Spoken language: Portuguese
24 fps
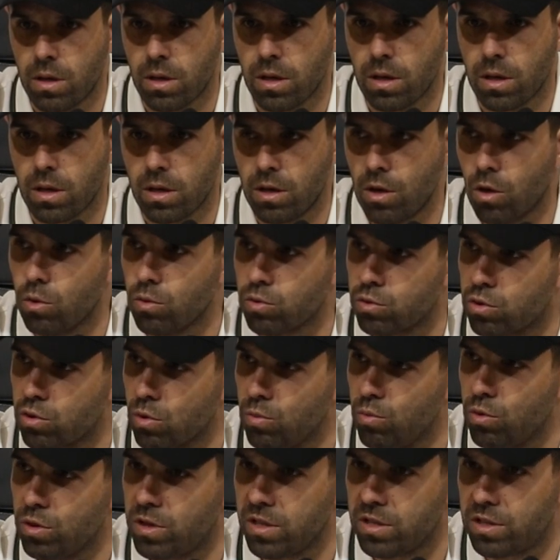eh, eu
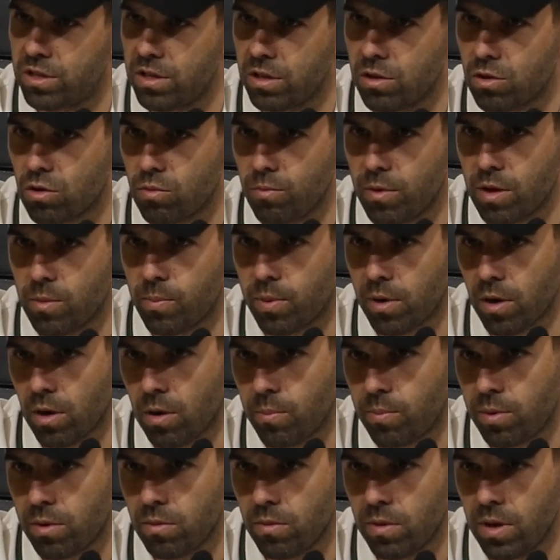sou muito exigente comigo
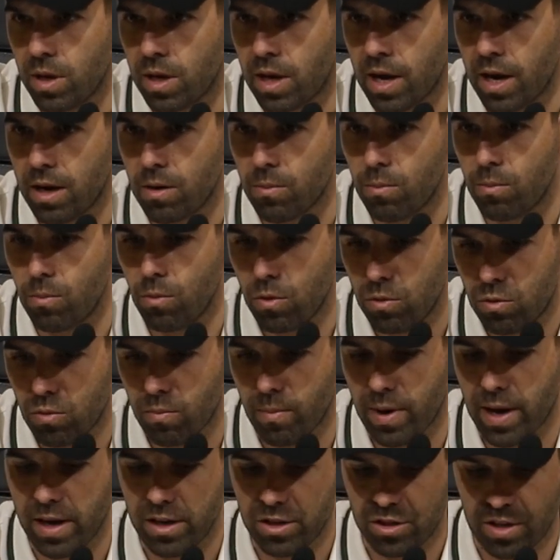próprio e quero
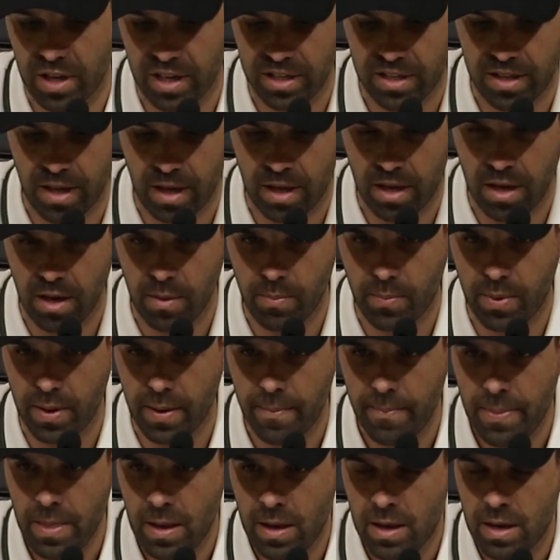muito mais desta
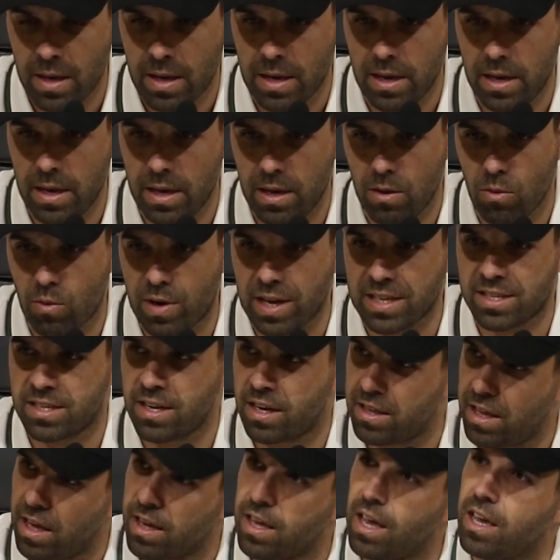equipa, e o que é
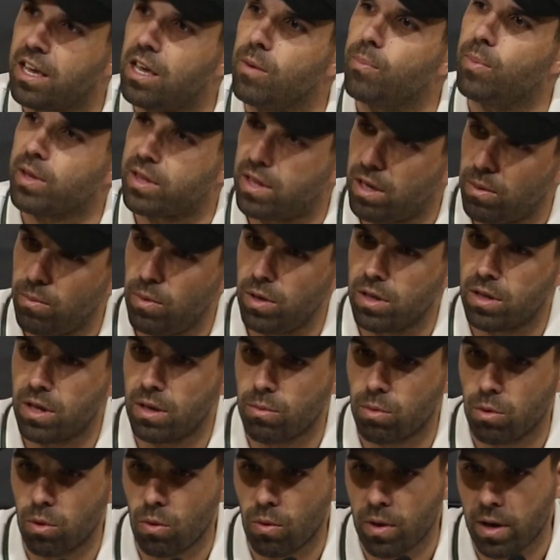certo é que a equipa tem vindo a
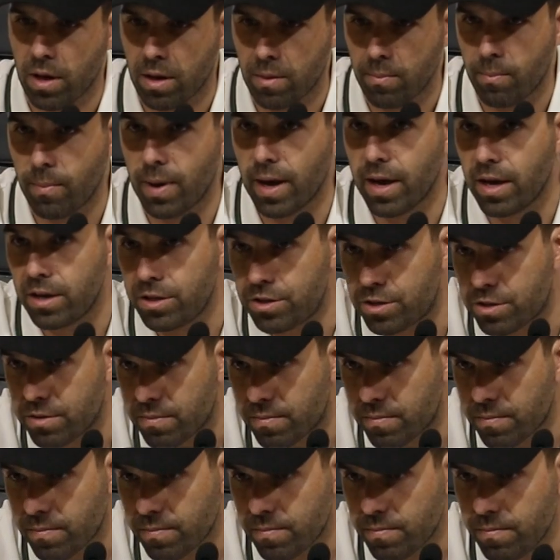evoluir.
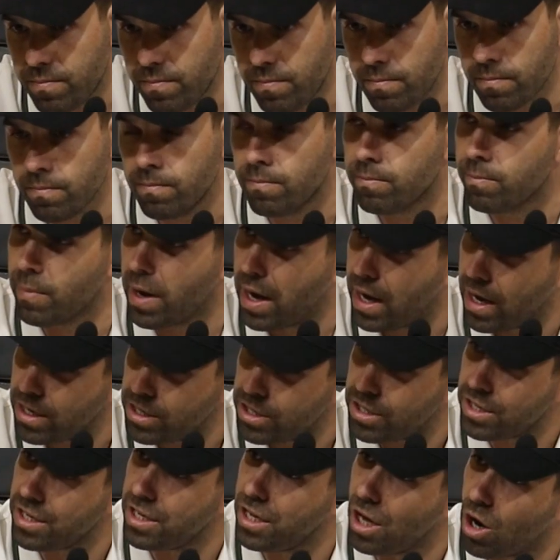Mas
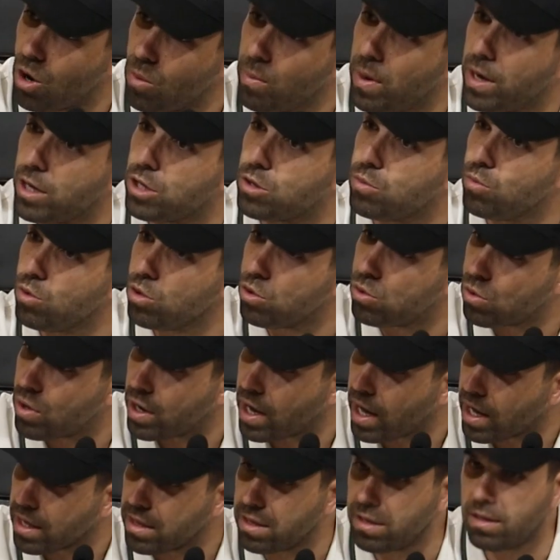mas e é um mês muito
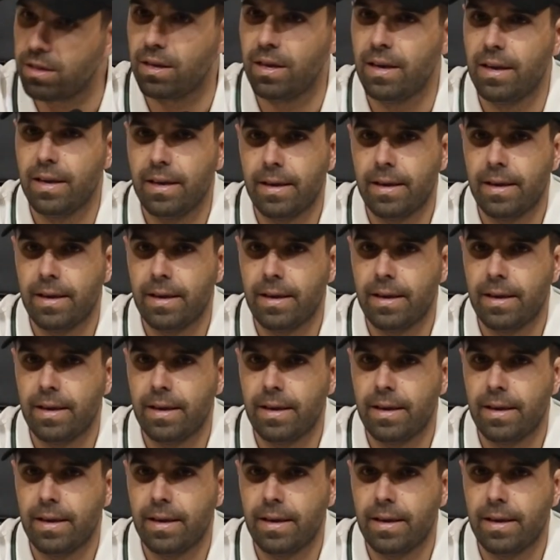grande.